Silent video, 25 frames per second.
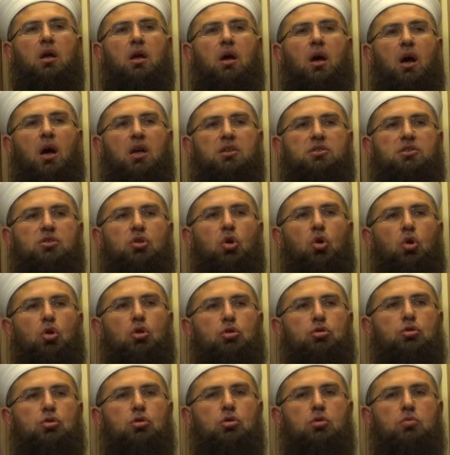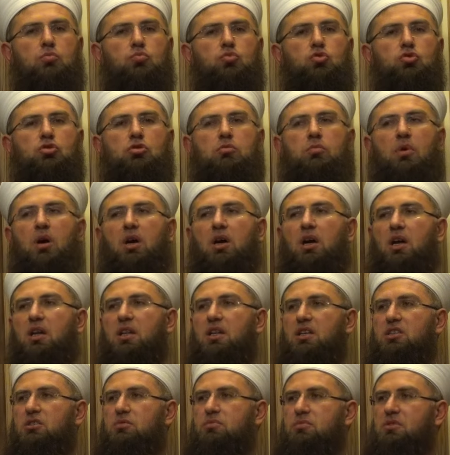Hasta oldu, Müslüman
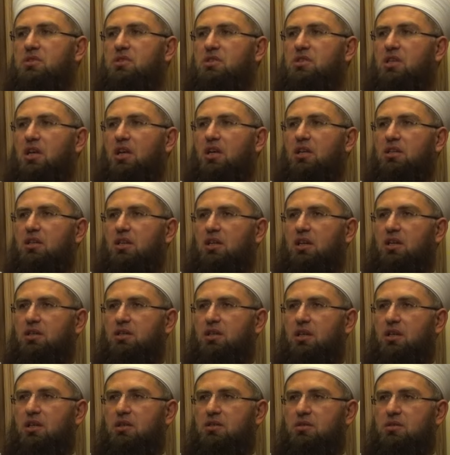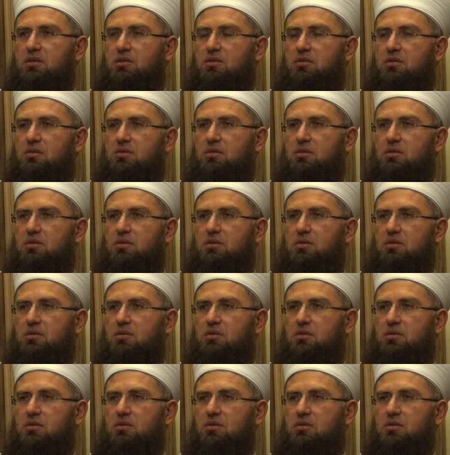kardeşimizi ziyaret edeceğiz.